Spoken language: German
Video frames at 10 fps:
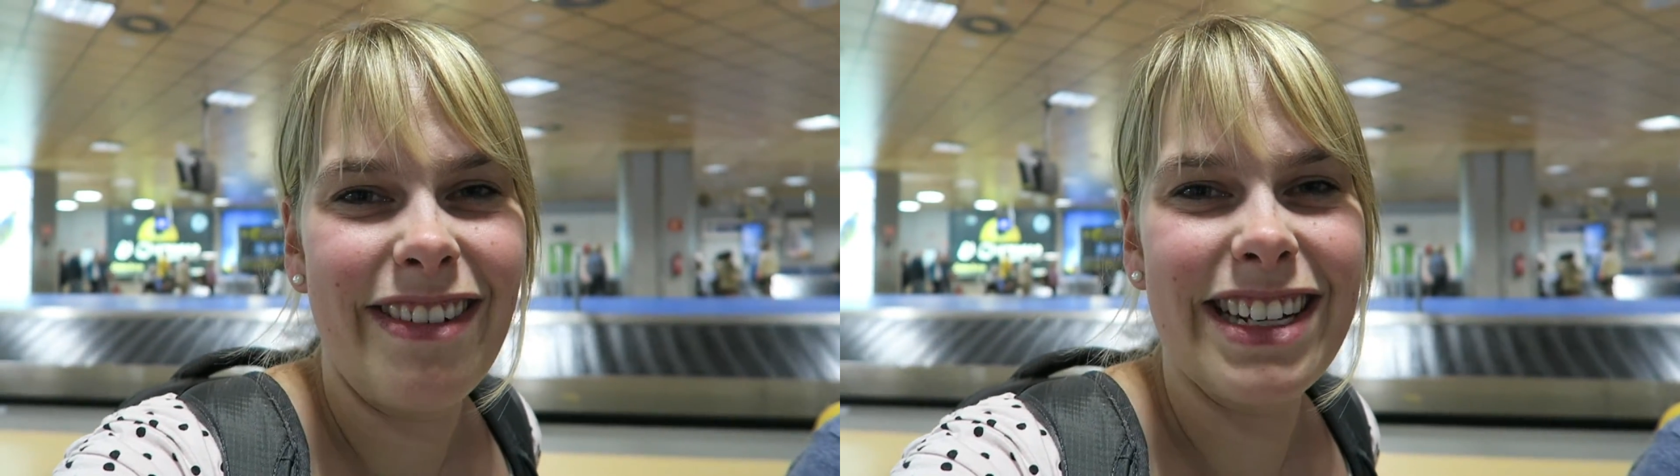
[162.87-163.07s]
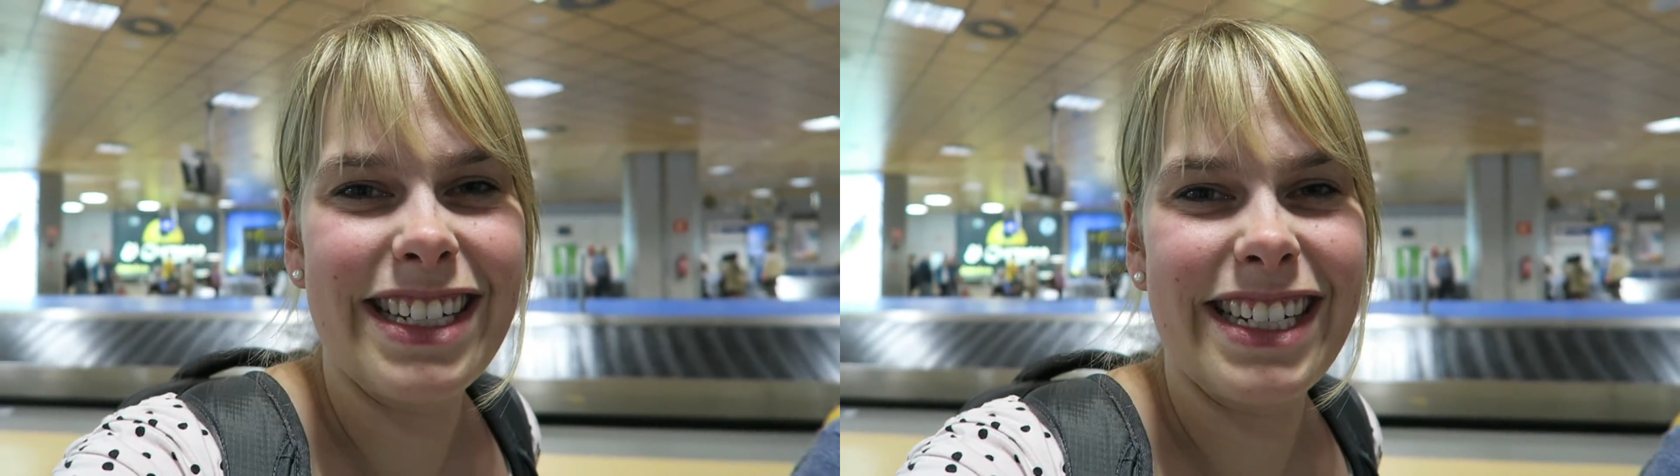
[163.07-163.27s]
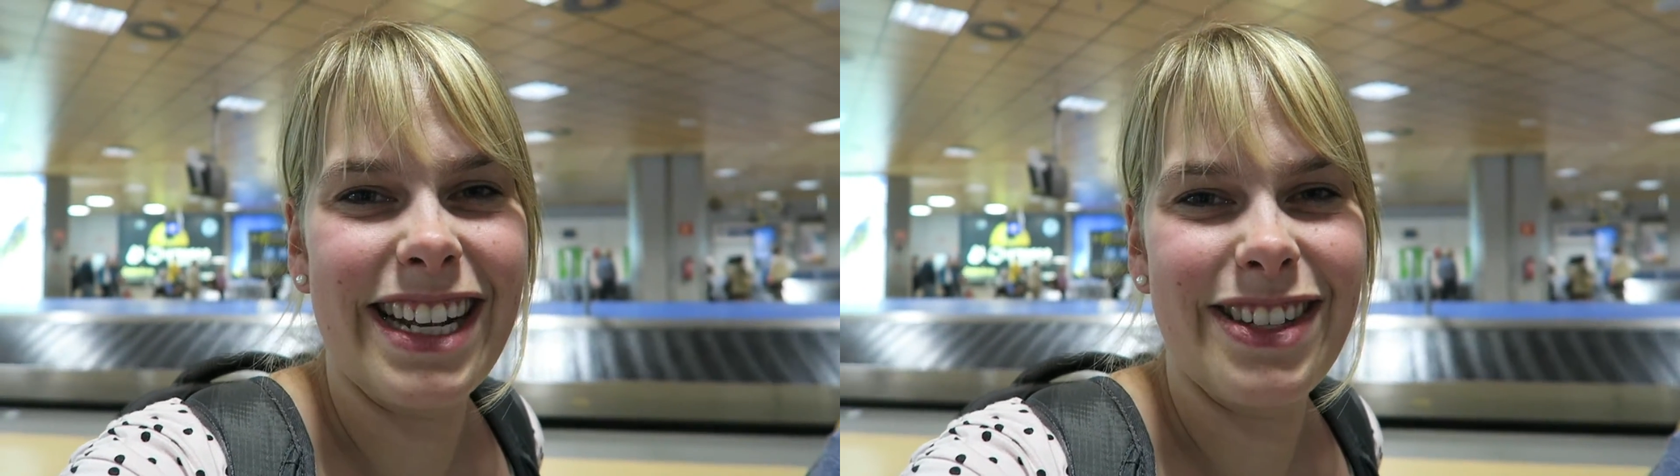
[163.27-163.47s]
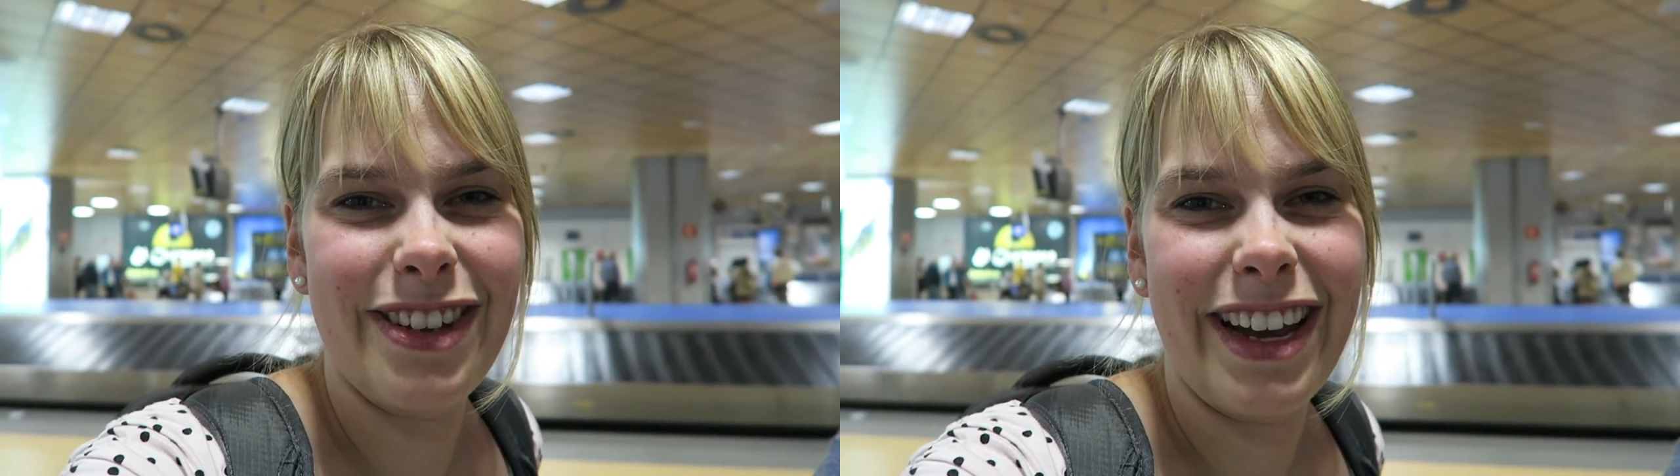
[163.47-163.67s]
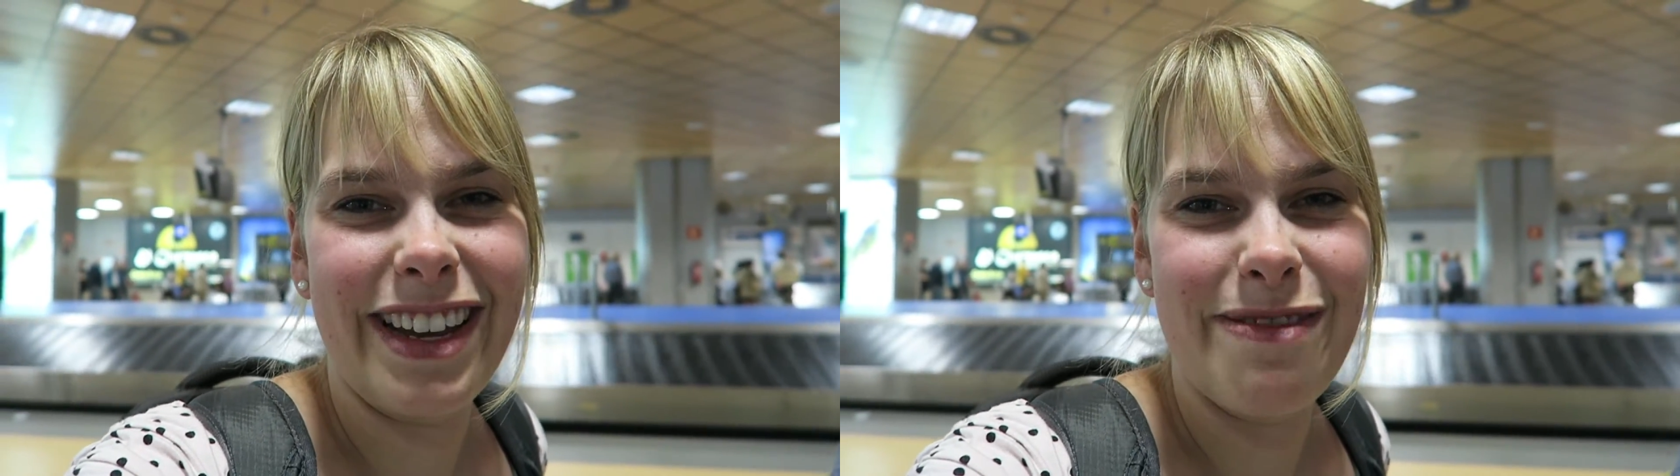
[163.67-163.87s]
was sich da
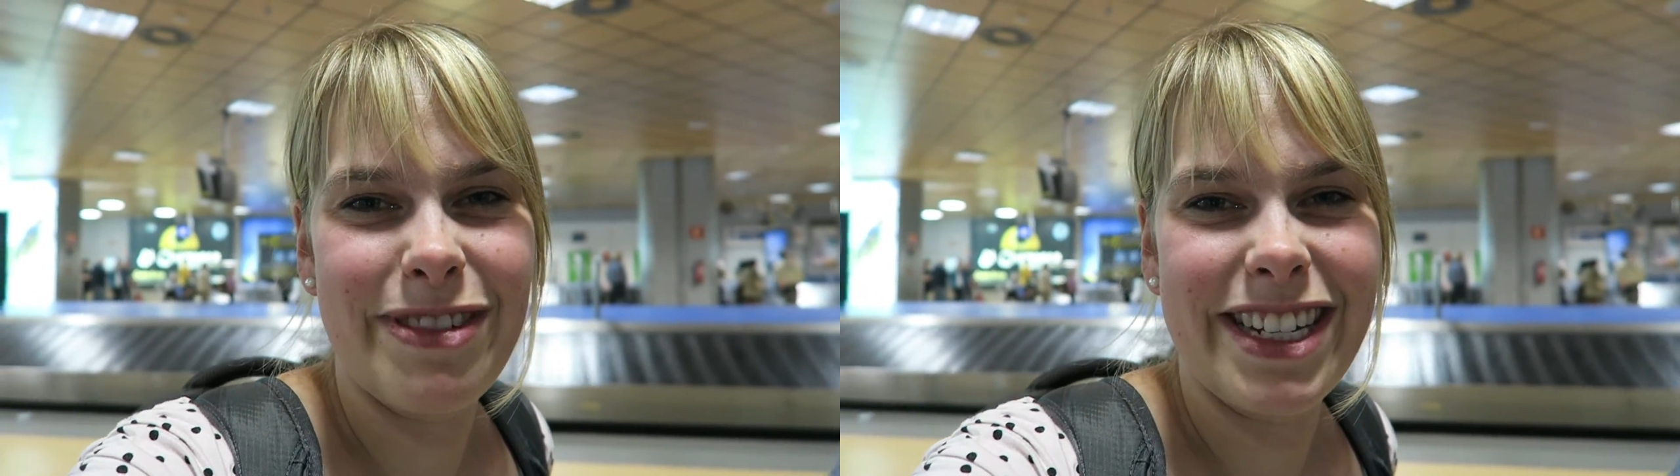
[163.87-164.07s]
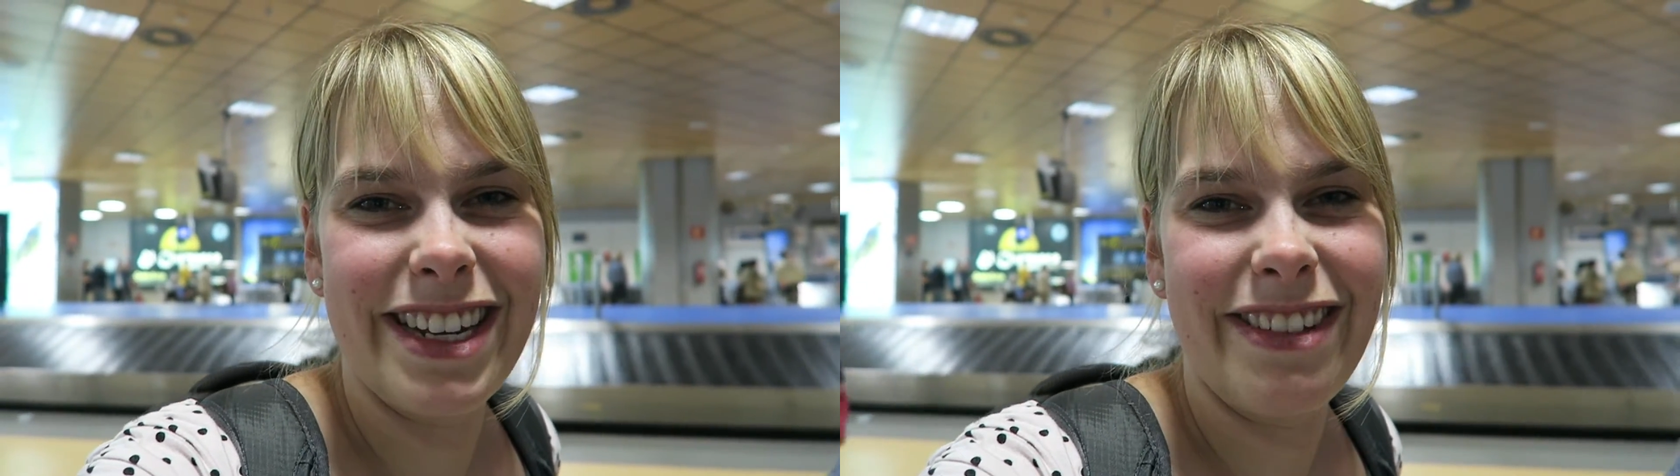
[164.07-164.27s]
so ergibt.